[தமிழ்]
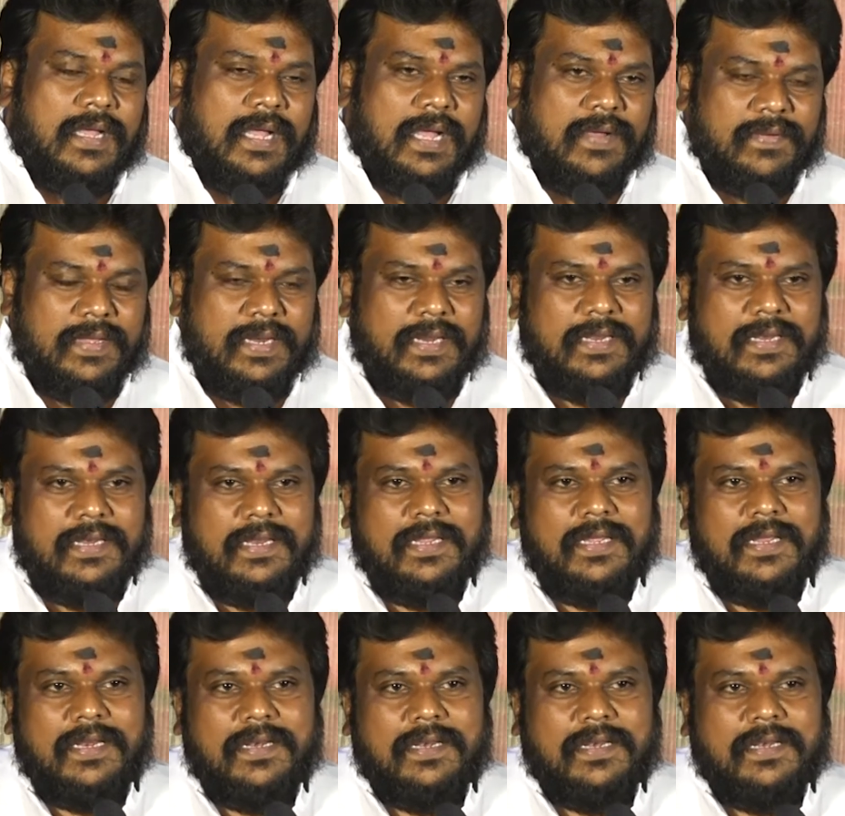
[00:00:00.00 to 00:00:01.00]
அவரை
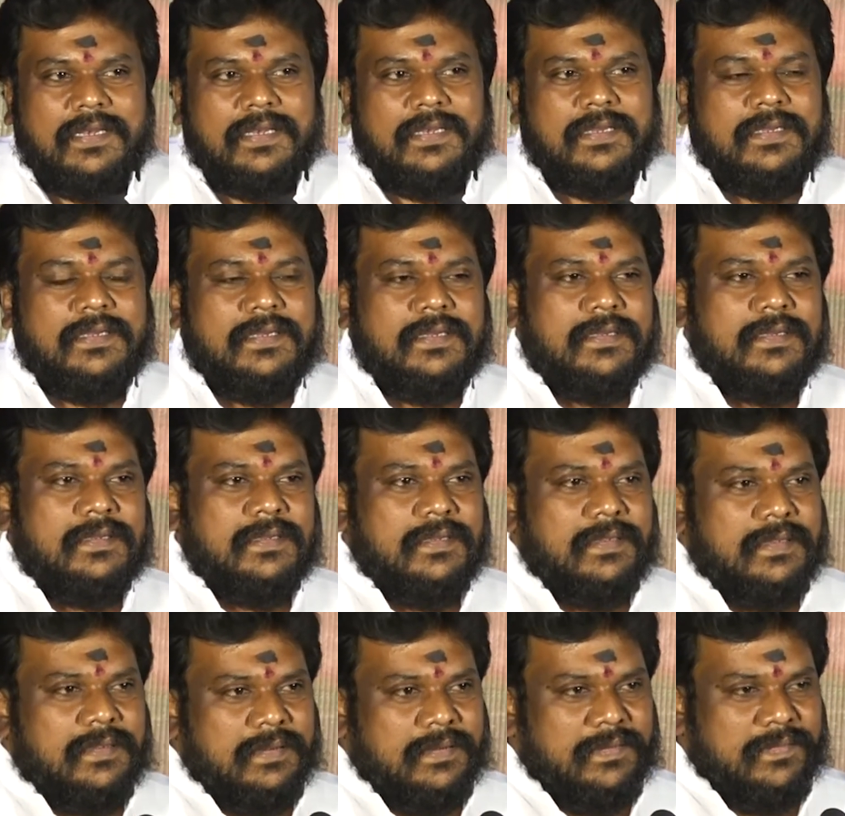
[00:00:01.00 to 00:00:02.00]
நீங்கள்
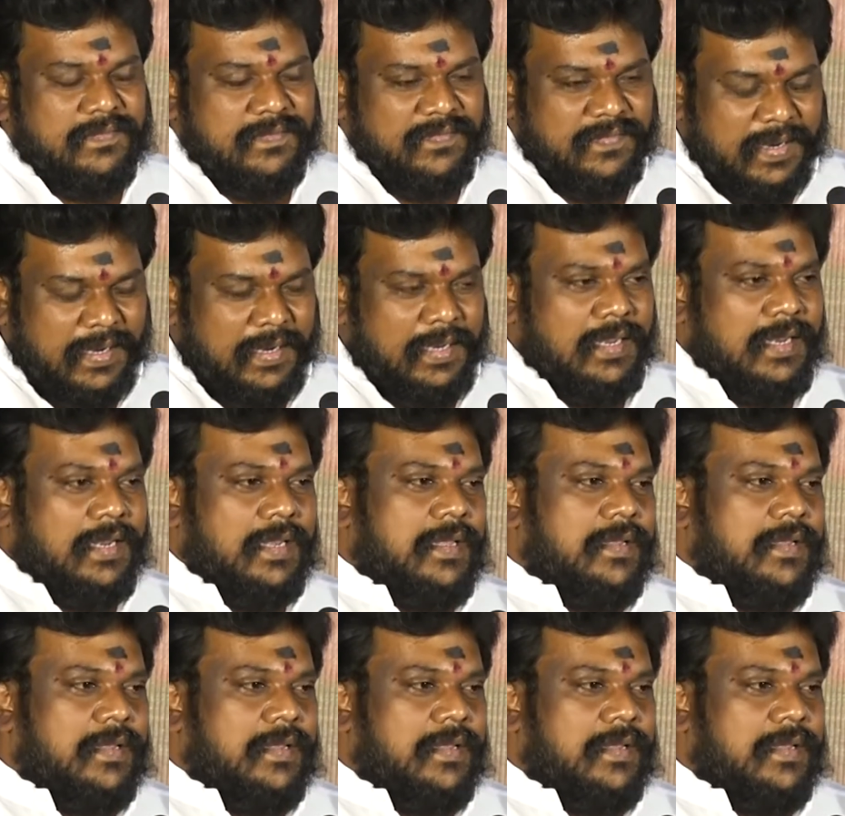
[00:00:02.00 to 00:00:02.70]
பெரிய